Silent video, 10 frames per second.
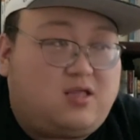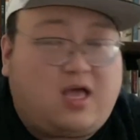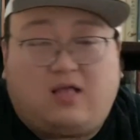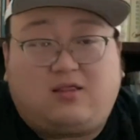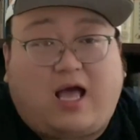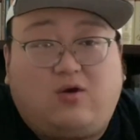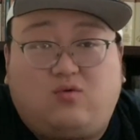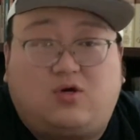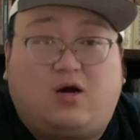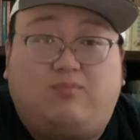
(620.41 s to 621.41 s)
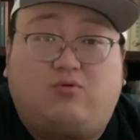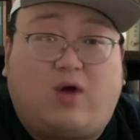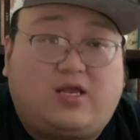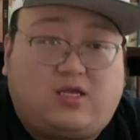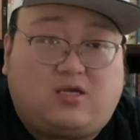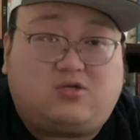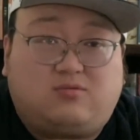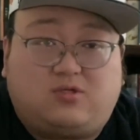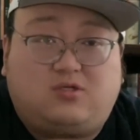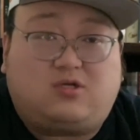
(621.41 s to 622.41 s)
那大众可不管你是
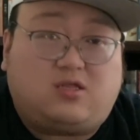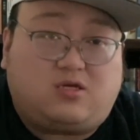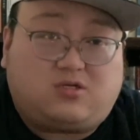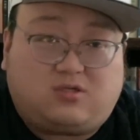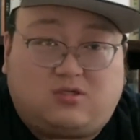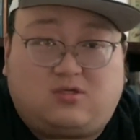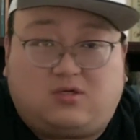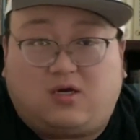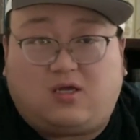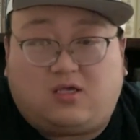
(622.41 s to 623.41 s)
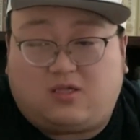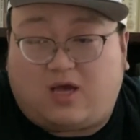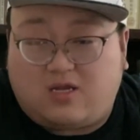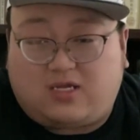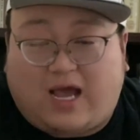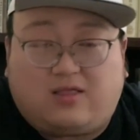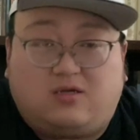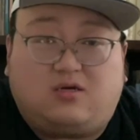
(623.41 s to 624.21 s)
不是真的是是这个意思还是假的。